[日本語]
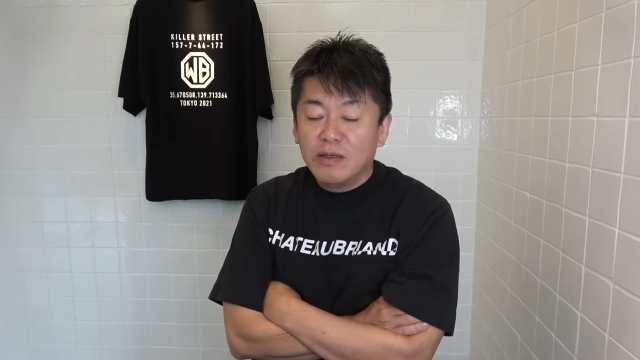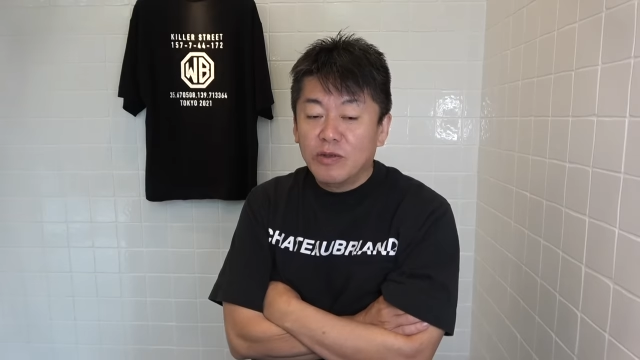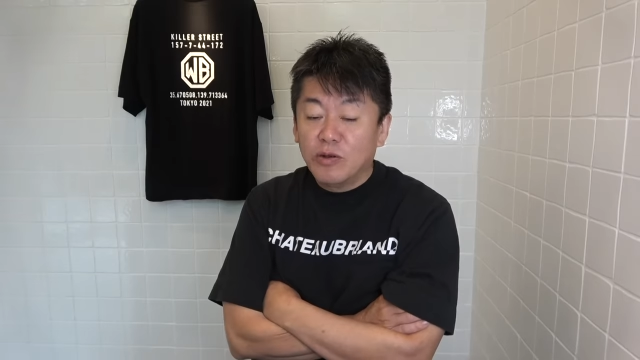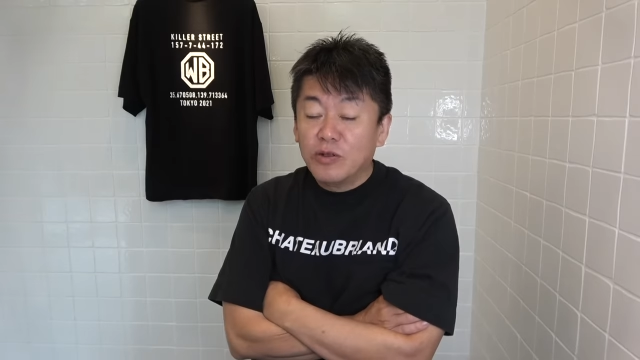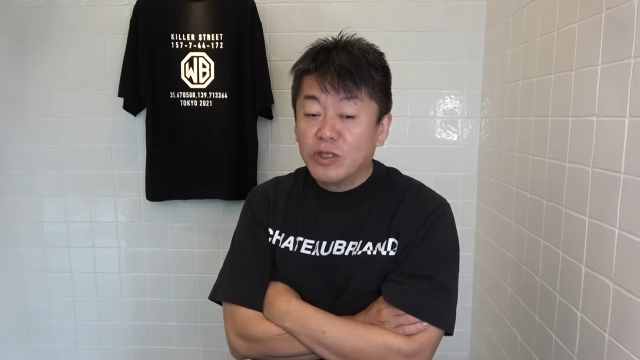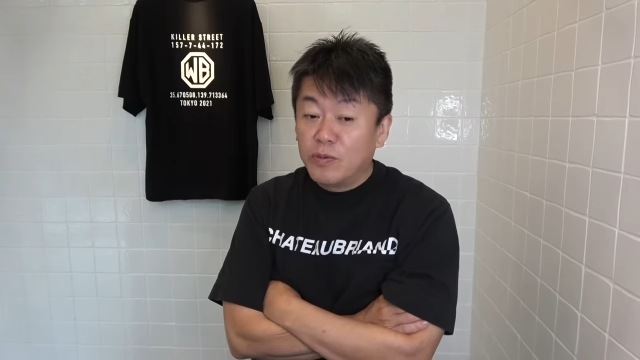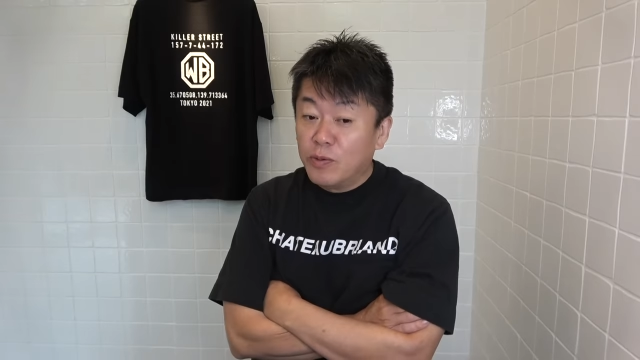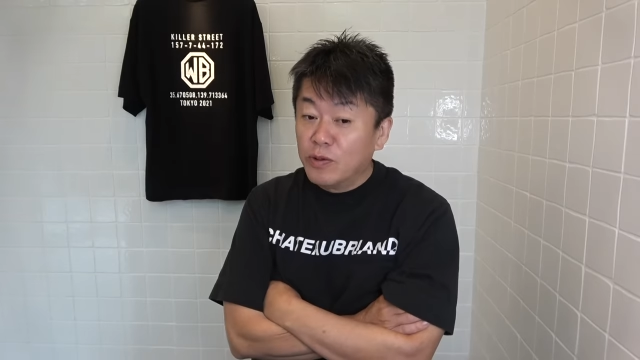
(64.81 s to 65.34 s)

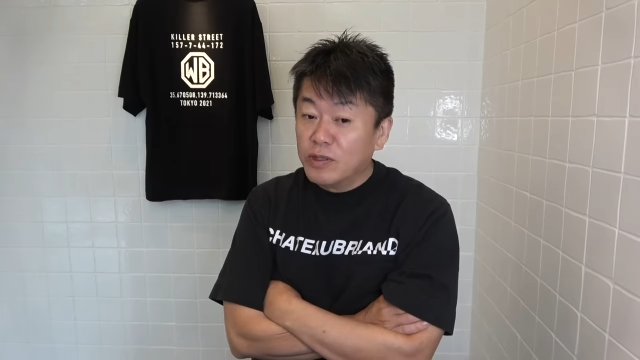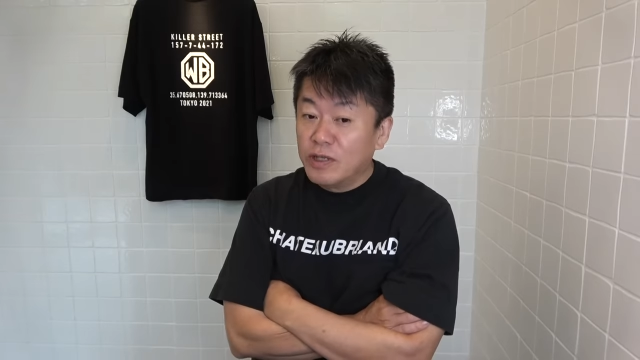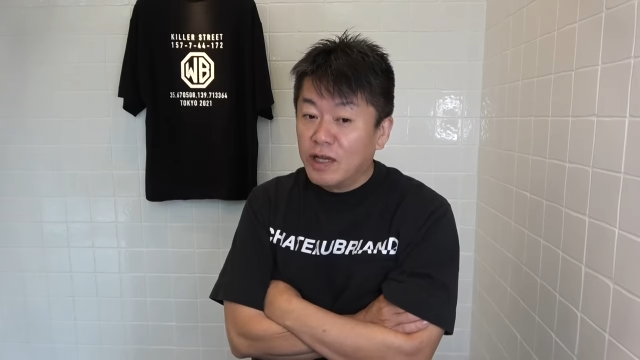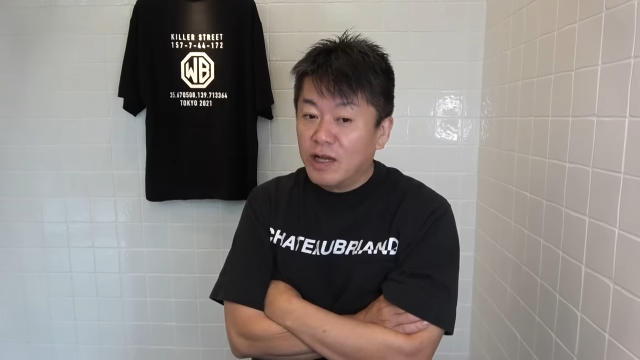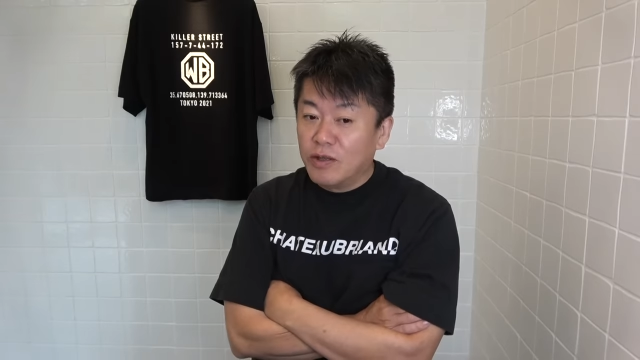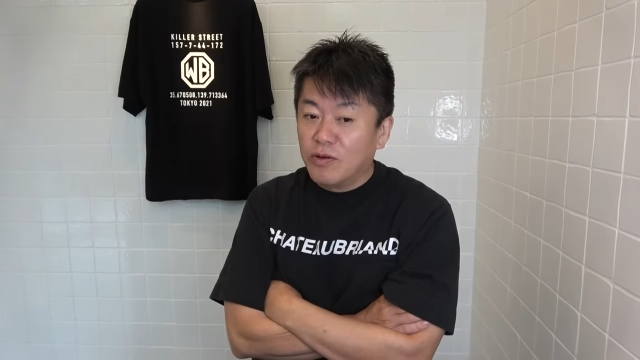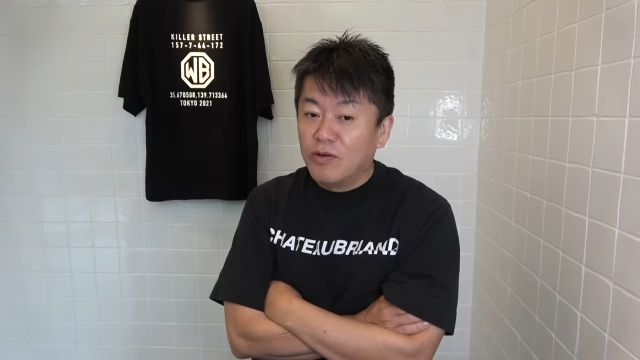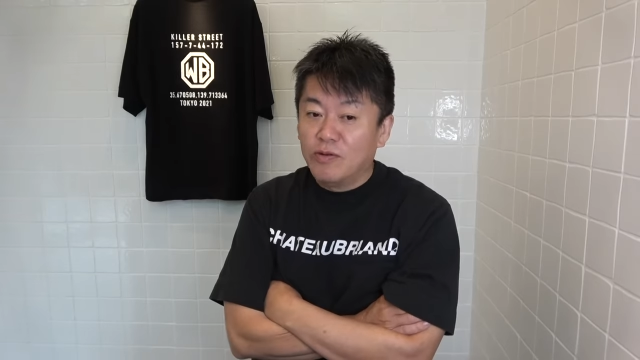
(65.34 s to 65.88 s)

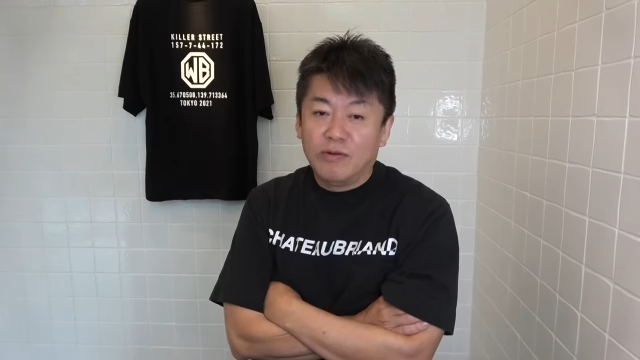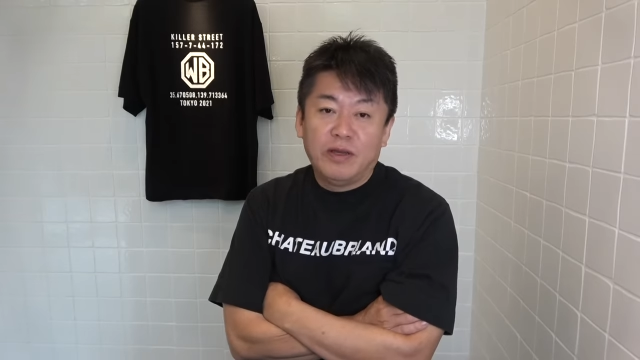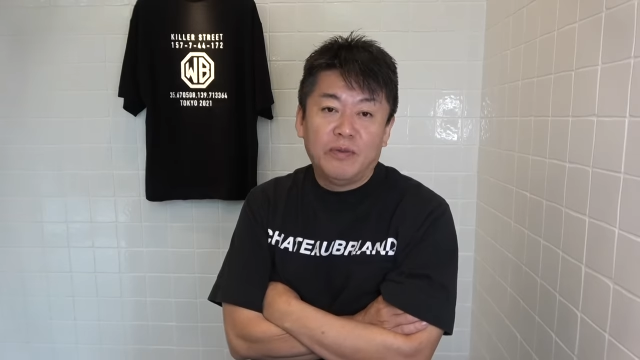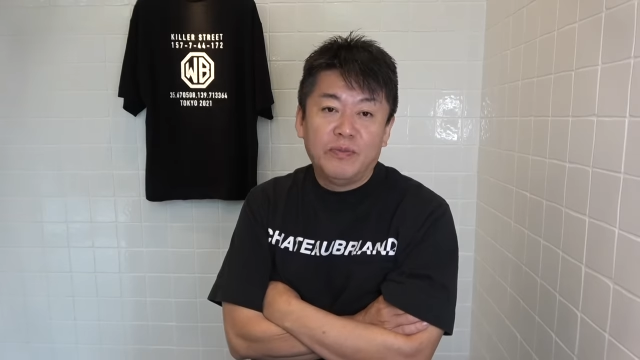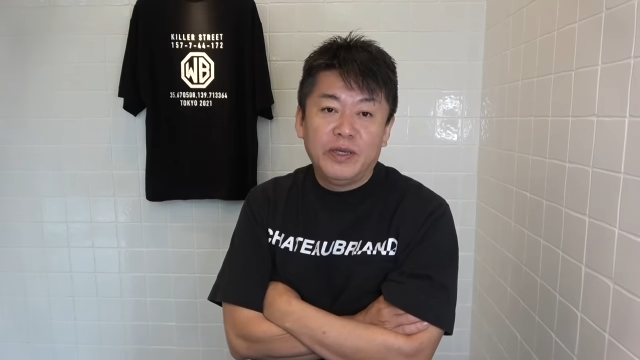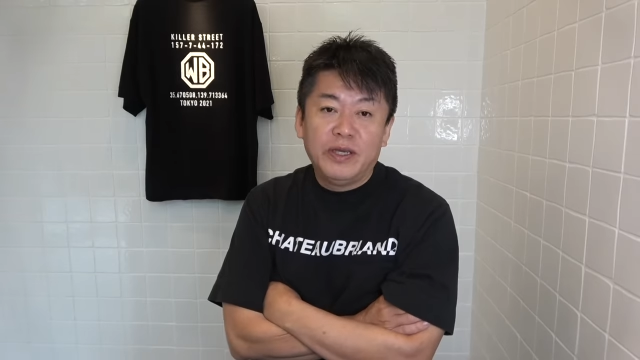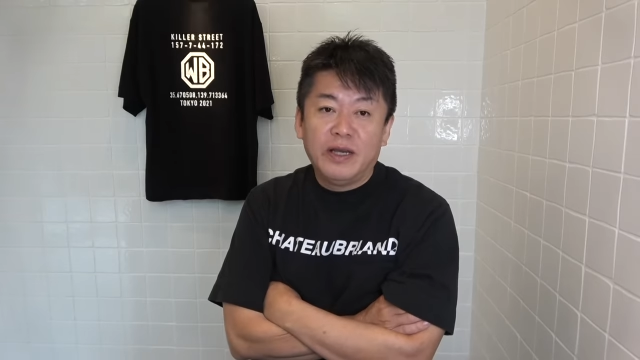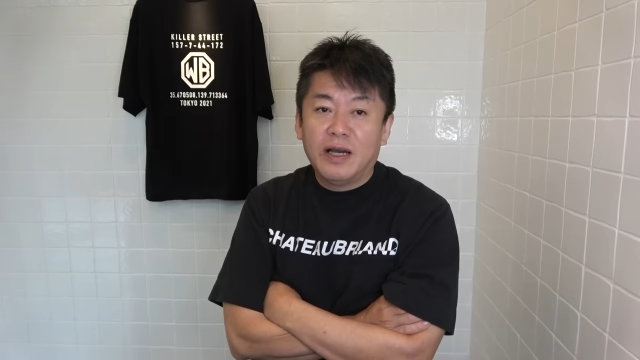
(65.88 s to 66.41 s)
ノンスポンサード
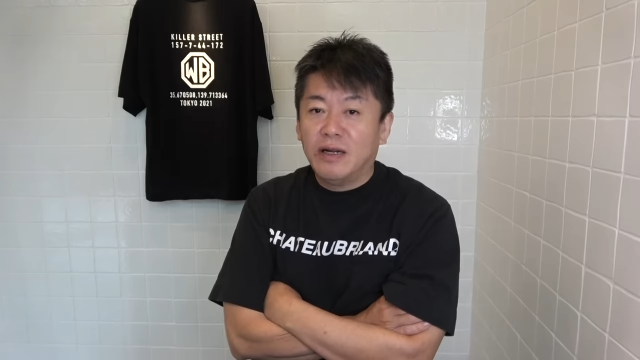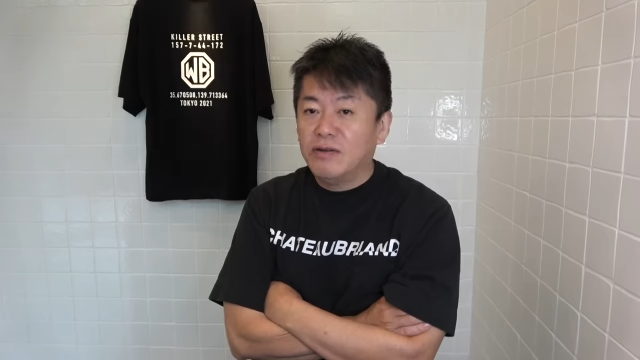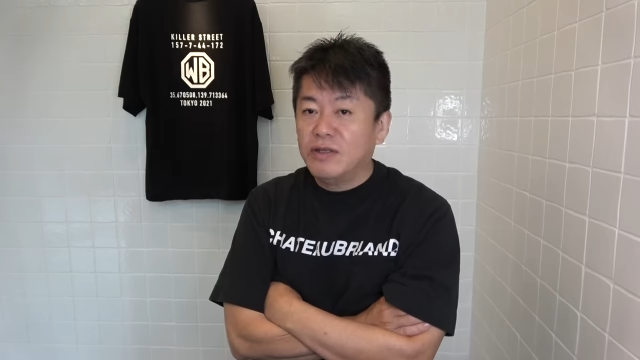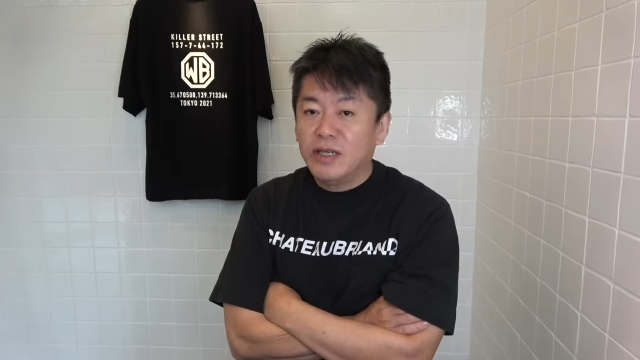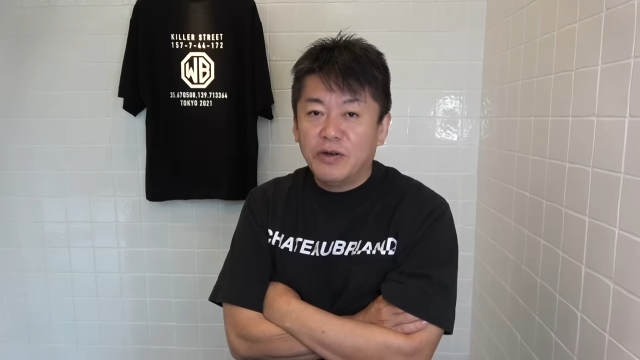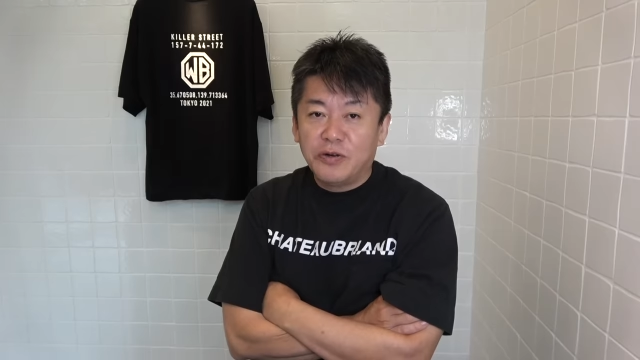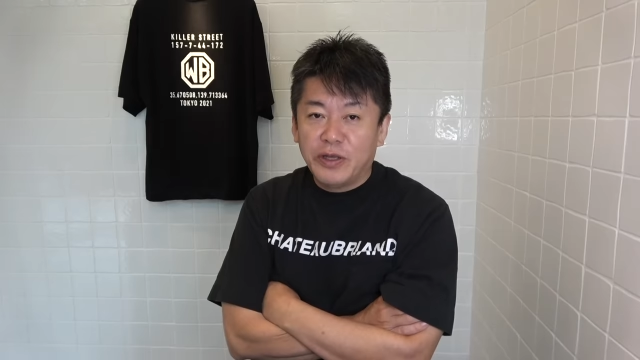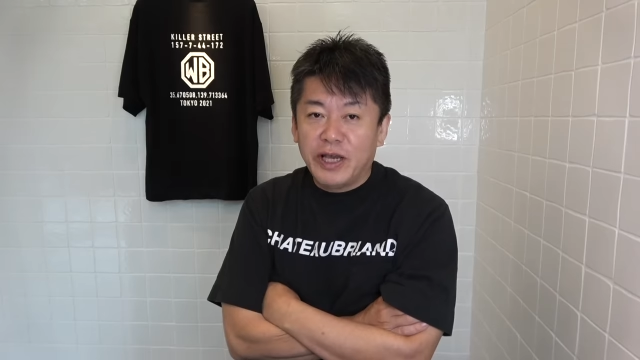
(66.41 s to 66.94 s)
ピーアール
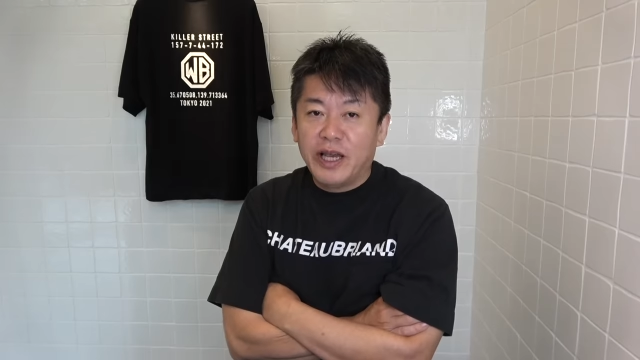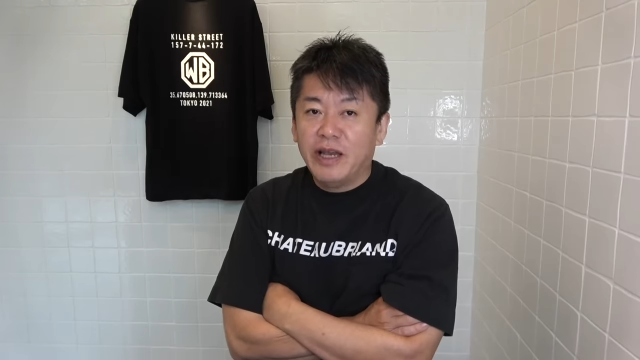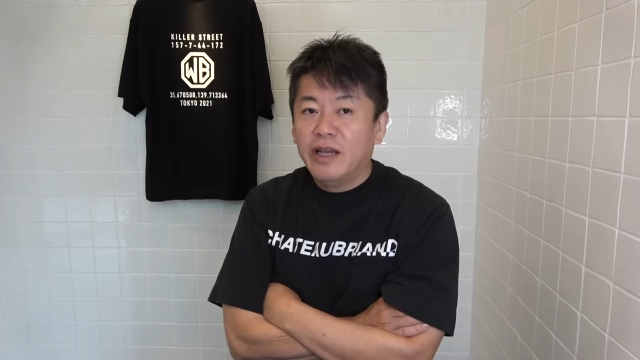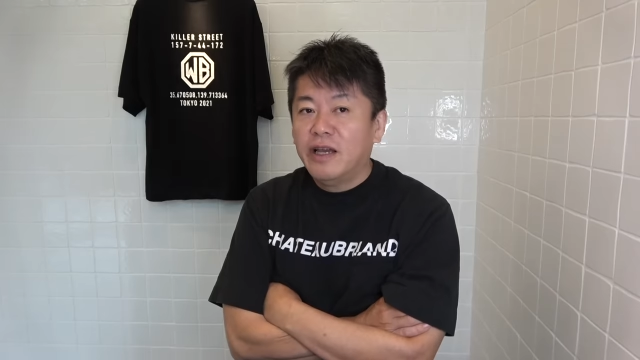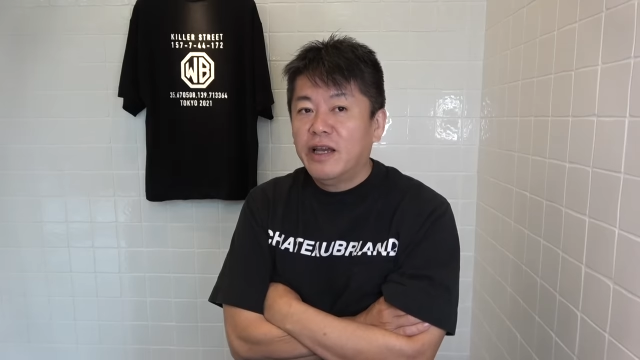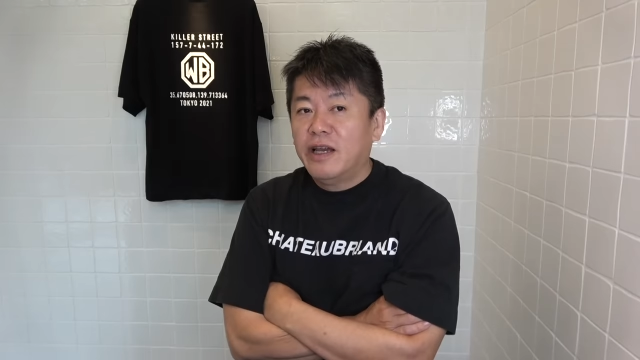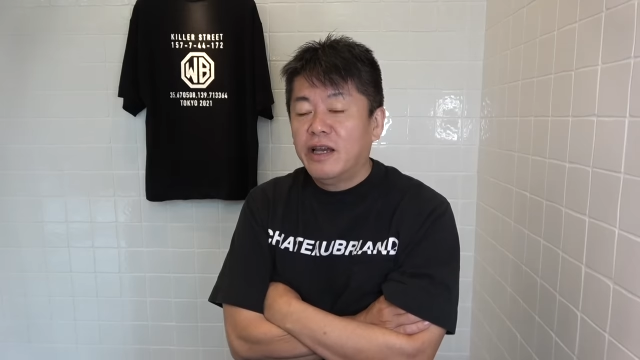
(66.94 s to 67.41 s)
ゼロで、